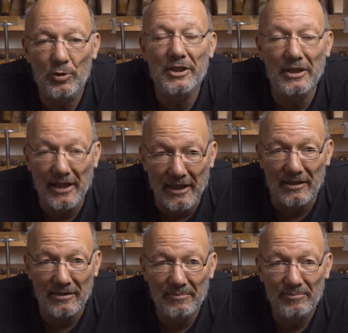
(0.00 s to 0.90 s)
halt
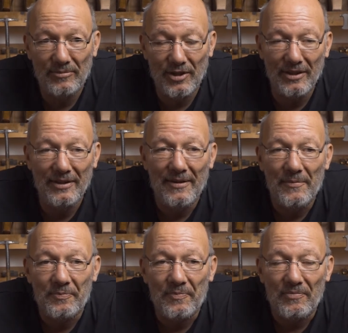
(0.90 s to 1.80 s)
nicht.
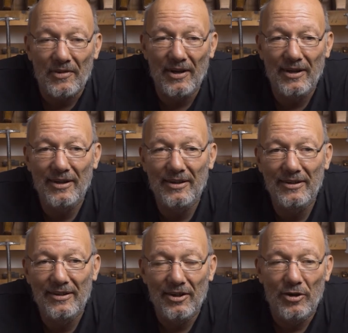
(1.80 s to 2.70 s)
Ja?
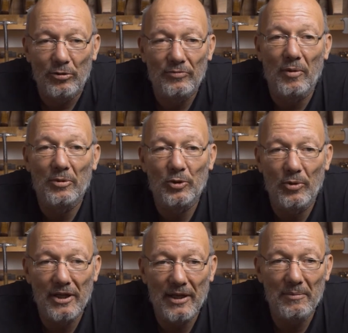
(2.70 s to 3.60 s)
Äh, und wenn wir da
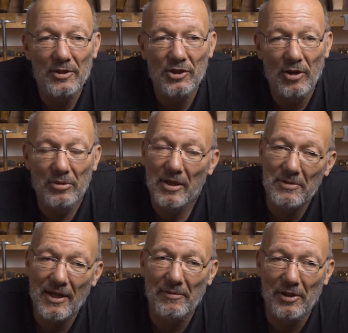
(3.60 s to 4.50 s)
Ergebnisse haben, gibt
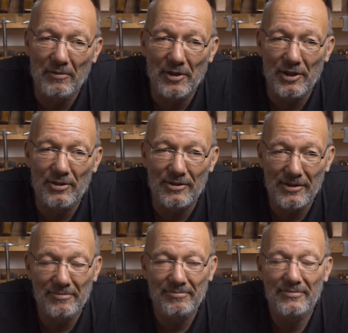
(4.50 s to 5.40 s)
es auch wieder
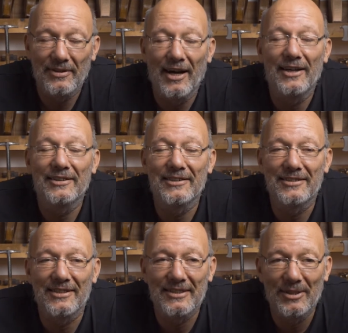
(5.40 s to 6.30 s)
Videos.
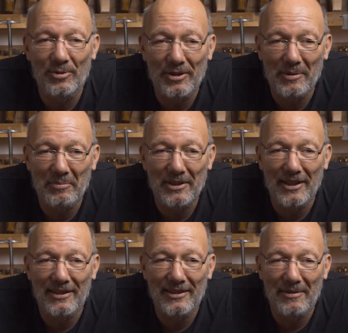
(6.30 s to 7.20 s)
Allerdings erst nach der
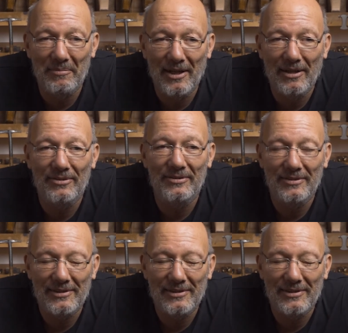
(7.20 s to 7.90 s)
Patentanmeldung.